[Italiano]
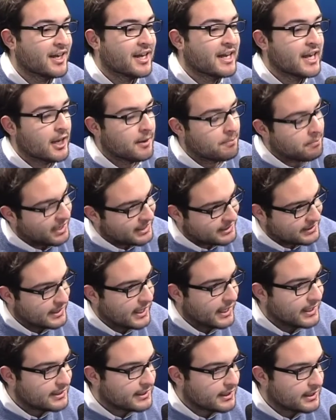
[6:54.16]
il
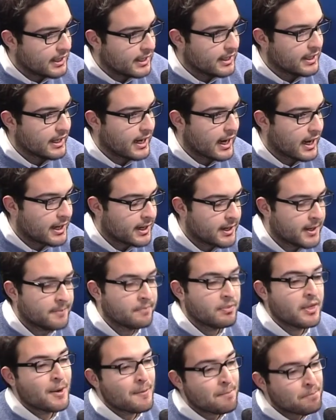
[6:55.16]
presidente dell'Iran,
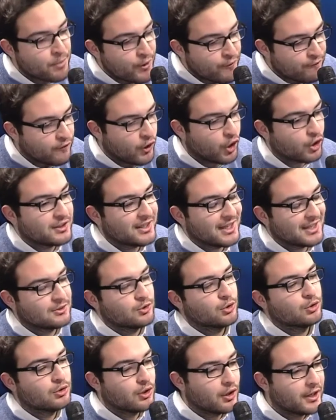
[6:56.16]
Iraniano. più volte ha
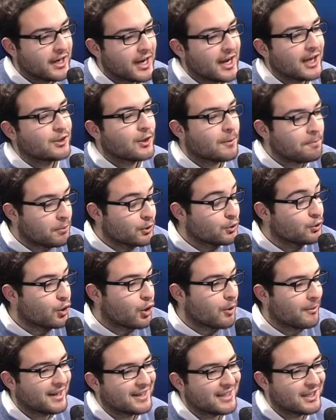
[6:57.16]
sottolineato, appunto,
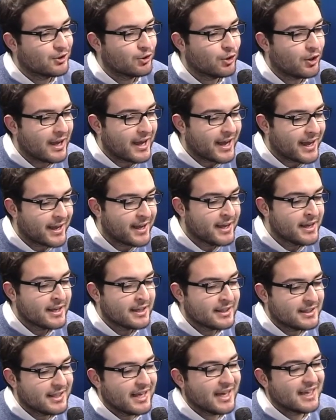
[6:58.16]
come ha detto lei,
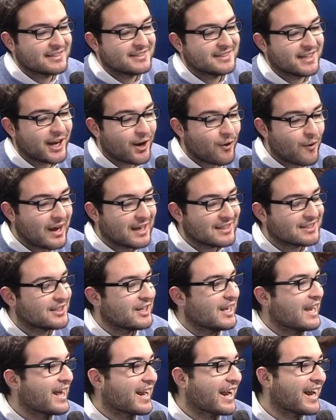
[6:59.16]
di essere
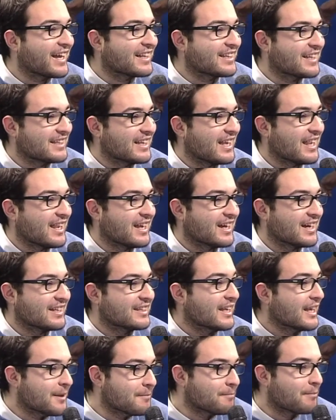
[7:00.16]
quasi l'erede del,
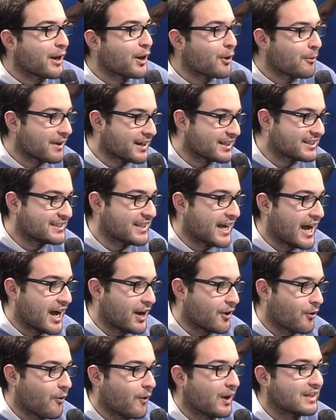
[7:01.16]
dell'impero
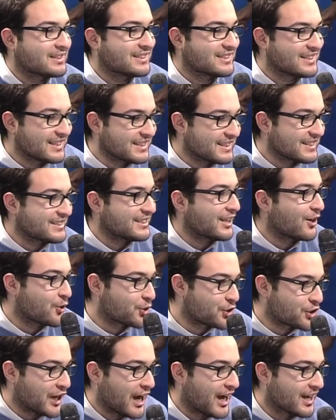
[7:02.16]
persiano, quasi sentisse lo
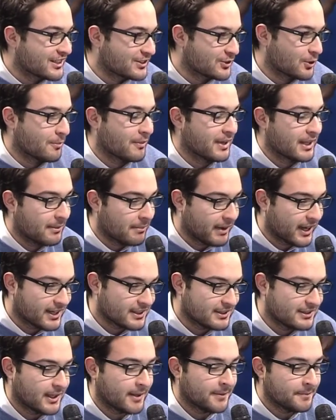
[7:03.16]
Shah, insomma, di
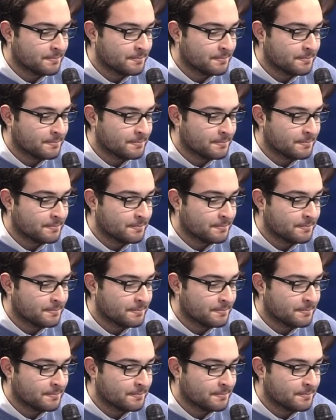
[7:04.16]
Persia.